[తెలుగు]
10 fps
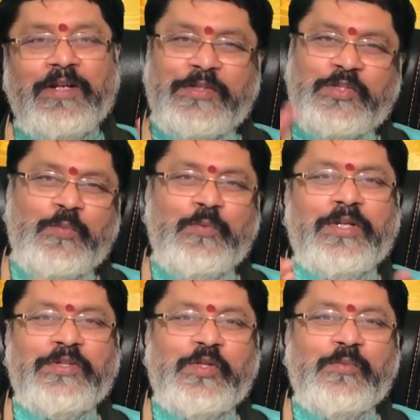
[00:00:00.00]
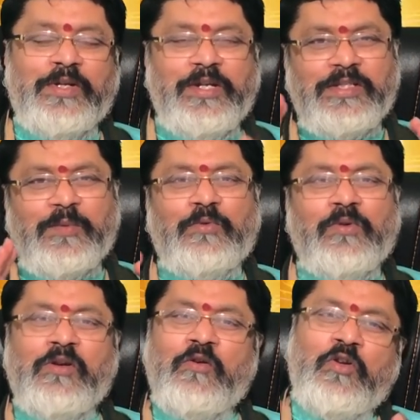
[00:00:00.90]
కష్టము నష్టము అన్నీ
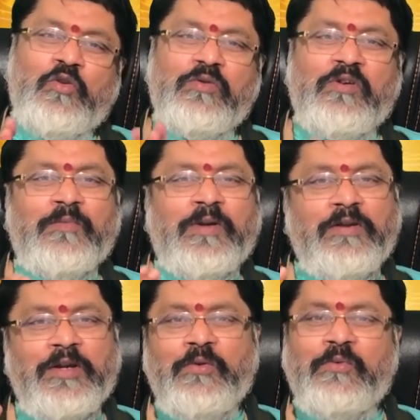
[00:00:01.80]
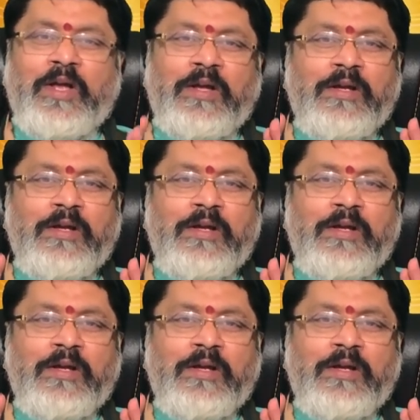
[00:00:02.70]
సమతుల్యం గౌరవం అవమానం రెండు కూడా